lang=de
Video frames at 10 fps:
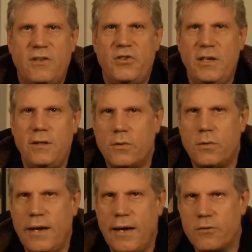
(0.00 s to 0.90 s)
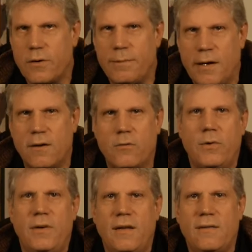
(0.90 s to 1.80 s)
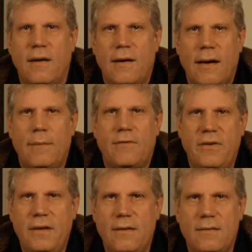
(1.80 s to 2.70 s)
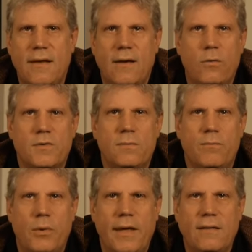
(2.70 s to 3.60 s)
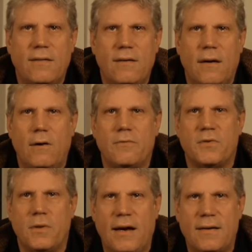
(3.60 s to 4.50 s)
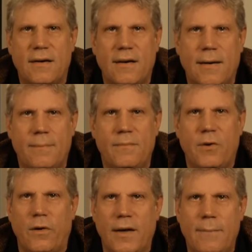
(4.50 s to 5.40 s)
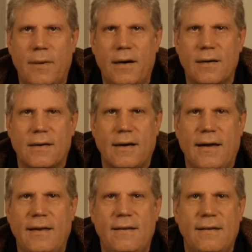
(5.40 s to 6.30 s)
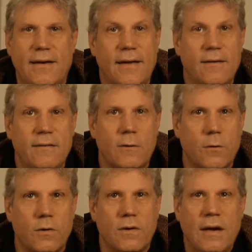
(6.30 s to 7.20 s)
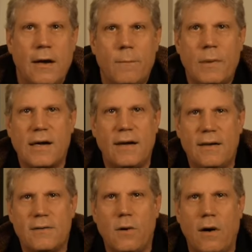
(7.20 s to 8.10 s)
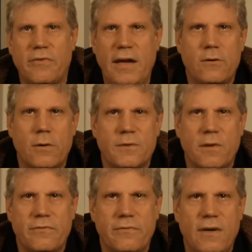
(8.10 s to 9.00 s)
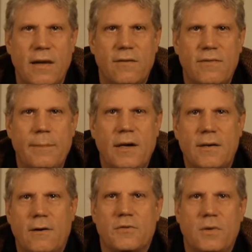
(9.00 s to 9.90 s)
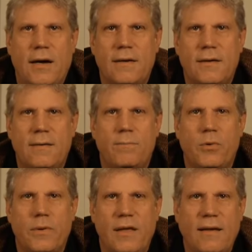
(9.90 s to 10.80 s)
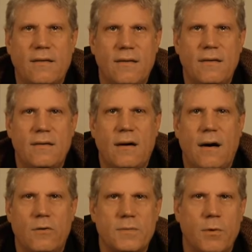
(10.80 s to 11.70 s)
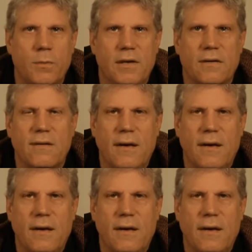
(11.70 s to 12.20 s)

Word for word: Jito Airdrop angekündigt, aber viele der großen Projekte auf Solana haben noch immer keinen eigenen Token. Man kann also auf Airdrops hoffen, wenn man auf Solana Projekte ausprobiert.